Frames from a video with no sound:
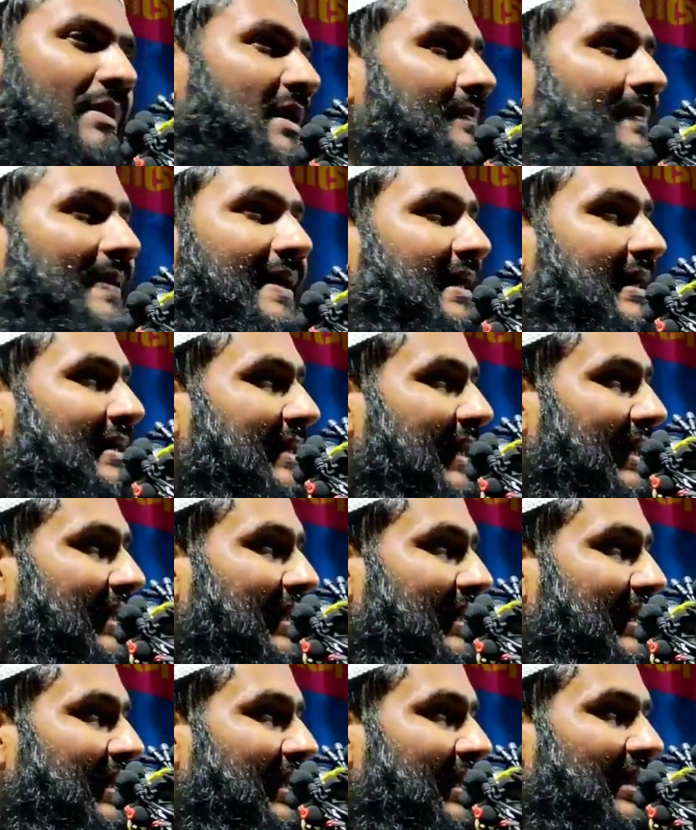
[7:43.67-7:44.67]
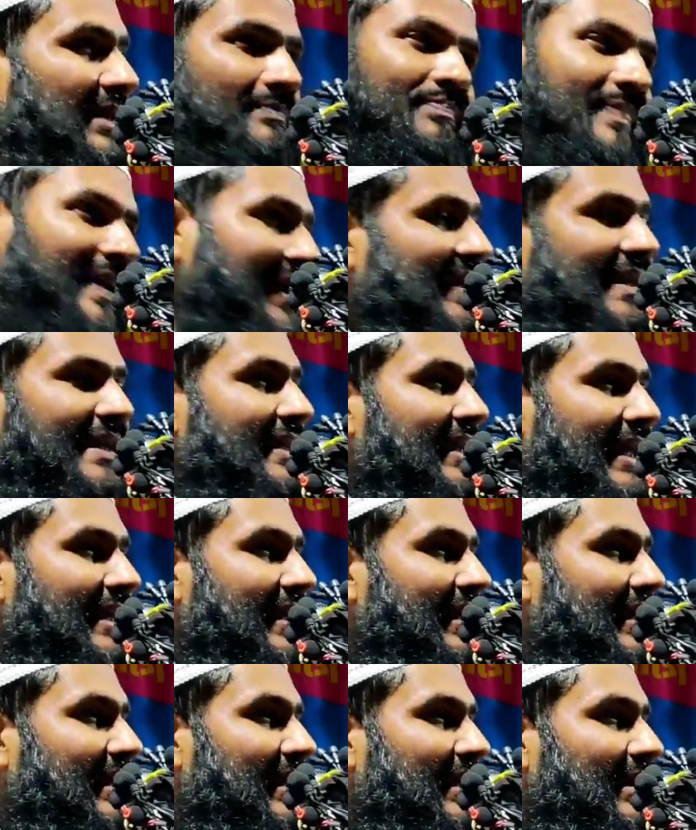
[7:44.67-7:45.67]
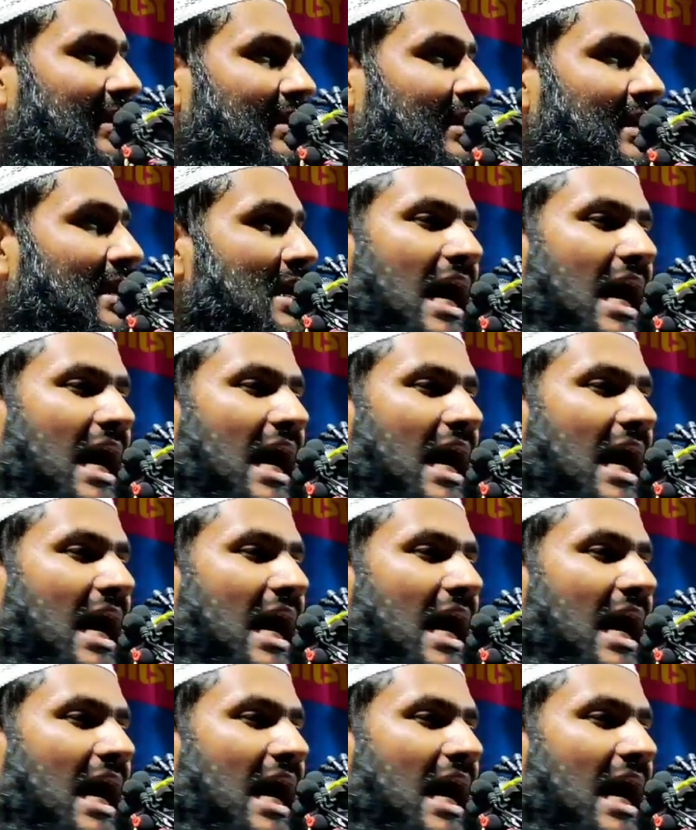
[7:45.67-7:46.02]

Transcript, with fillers: আমার বেটা দেখে না বেটি দেখে না